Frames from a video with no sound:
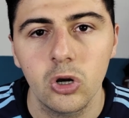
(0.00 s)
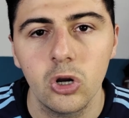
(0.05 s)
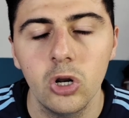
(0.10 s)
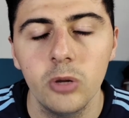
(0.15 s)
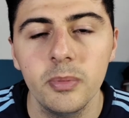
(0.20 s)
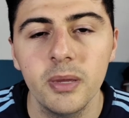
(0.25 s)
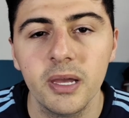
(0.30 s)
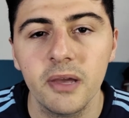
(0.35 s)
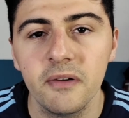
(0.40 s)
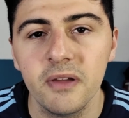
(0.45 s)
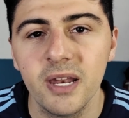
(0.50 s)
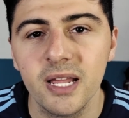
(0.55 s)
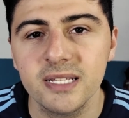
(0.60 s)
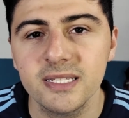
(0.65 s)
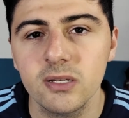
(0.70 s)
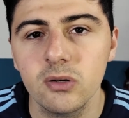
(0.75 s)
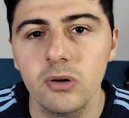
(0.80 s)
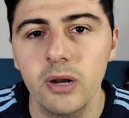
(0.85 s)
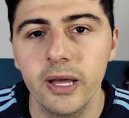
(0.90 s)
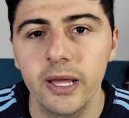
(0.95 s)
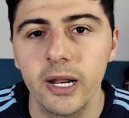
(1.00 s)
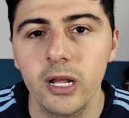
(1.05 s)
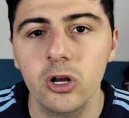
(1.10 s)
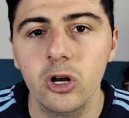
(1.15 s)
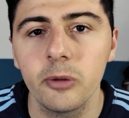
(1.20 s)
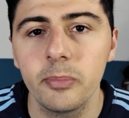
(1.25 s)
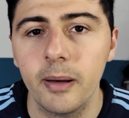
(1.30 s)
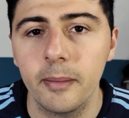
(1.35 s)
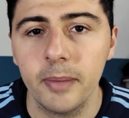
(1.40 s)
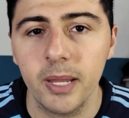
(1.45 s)
Colombia que viene a ser una
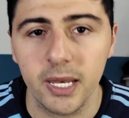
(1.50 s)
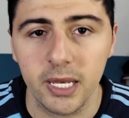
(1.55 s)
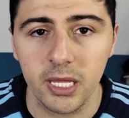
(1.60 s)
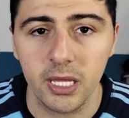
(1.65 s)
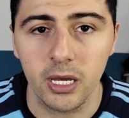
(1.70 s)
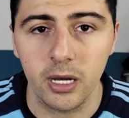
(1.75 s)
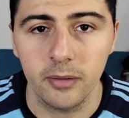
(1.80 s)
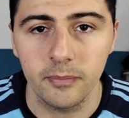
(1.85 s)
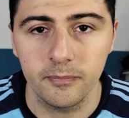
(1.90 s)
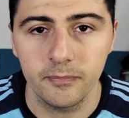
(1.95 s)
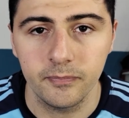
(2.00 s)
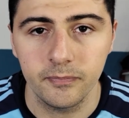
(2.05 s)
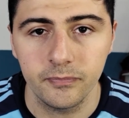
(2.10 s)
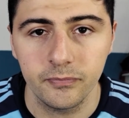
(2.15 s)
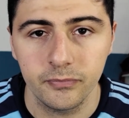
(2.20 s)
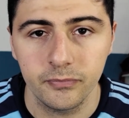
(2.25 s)
gran Copa América.